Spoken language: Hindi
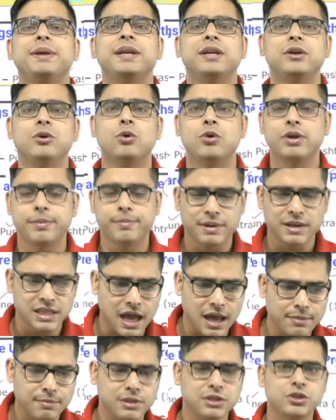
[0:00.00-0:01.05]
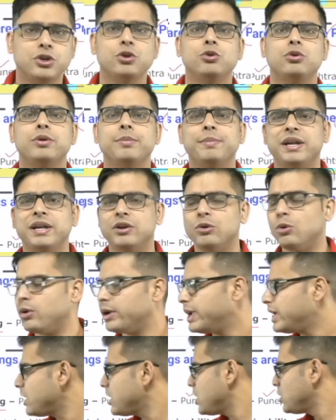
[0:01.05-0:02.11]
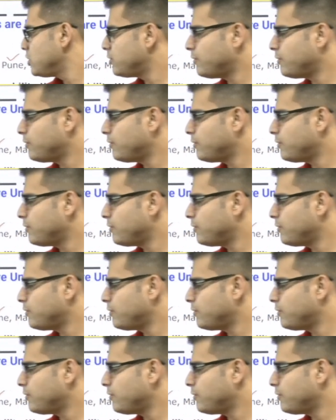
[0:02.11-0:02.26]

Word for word: मीटिंग होगी प्रधानमंत्रियों की मीटिंग होगी